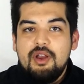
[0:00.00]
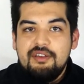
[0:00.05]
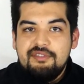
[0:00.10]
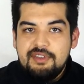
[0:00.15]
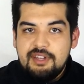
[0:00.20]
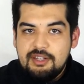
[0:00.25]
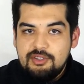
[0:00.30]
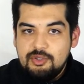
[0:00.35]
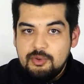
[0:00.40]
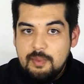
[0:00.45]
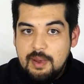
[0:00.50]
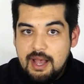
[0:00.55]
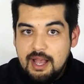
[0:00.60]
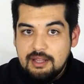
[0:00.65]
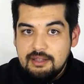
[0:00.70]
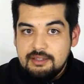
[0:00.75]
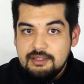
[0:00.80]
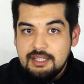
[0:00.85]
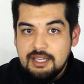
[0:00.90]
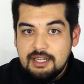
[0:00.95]
alla vera
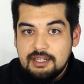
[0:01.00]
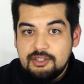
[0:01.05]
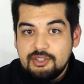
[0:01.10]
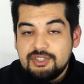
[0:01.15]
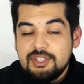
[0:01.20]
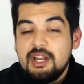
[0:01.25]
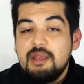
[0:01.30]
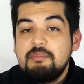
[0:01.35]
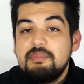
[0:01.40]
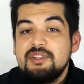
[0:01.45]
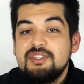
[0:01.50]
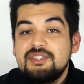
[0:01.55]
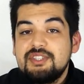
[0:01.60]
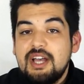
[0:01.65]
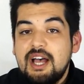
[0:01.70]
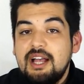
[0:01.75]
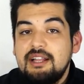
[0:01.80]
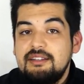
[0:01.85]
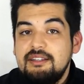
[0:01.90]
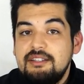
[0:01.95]
domanda, cosa ne
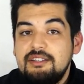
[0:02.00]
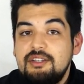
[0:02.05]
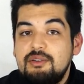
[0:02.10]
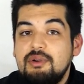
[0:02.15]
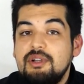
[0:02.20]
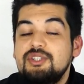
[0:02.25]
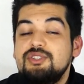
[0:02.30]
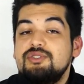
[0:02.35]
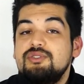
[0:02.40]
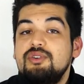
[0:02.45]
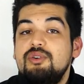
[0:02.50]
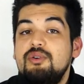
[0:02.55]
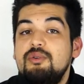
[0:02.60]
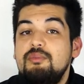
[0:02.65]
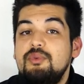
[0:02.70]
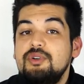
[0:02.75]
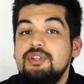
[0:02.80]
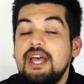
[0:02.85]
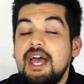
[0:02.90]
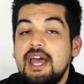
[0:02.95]
pensate di questo
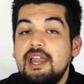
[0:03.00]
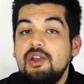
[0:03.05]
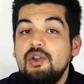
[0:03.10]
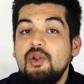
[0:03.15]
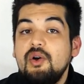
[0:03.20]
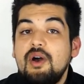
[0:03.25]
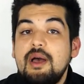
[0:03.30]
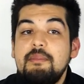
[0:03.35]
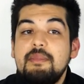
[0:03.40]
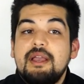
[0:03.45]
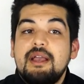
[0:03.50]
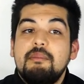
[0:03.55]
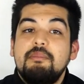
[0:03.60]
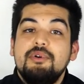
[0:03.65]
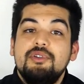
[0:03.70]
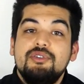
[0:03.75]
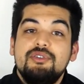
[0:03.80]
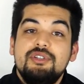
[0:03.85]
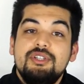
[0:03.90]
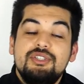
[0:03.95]
modello
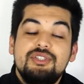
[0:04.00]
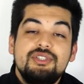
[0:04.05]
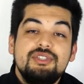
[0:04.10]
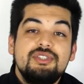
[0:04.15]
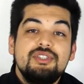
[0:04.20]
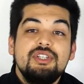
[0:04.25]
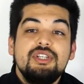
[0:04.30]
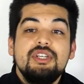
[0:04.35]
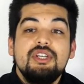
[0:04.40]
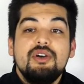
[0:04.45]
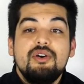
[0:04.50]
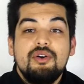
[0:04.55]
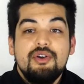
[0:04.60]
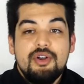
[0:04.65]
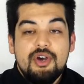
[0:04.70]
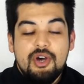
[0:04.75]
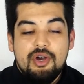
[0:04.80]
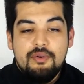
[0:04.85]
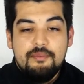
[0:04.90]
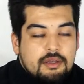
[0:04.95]
MK12 c o
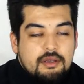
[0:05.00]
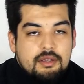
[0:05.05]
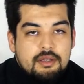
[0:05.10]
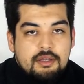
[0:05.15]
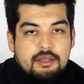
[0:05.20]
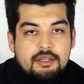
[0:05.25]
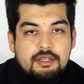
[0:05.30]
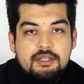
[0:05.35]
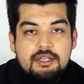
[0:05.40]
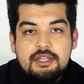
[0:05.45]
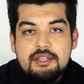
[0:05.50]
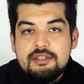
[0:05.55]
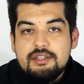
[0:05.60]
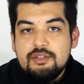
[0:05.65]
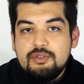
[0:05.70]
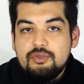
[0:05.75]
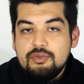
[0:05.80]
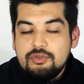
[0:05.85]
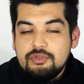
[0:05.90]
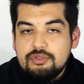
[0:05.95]
no?
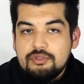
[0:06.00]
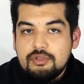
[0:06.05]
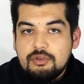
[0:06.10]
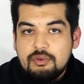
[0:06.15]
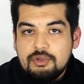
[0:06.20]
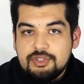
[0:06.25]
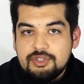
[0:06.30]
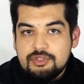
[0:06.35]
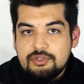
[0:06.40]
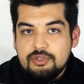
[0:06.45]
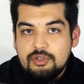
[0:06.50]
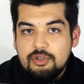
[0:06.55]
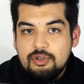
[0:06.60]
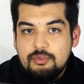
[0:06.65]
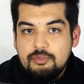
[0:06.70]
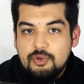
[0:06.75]
Innanzitutto questo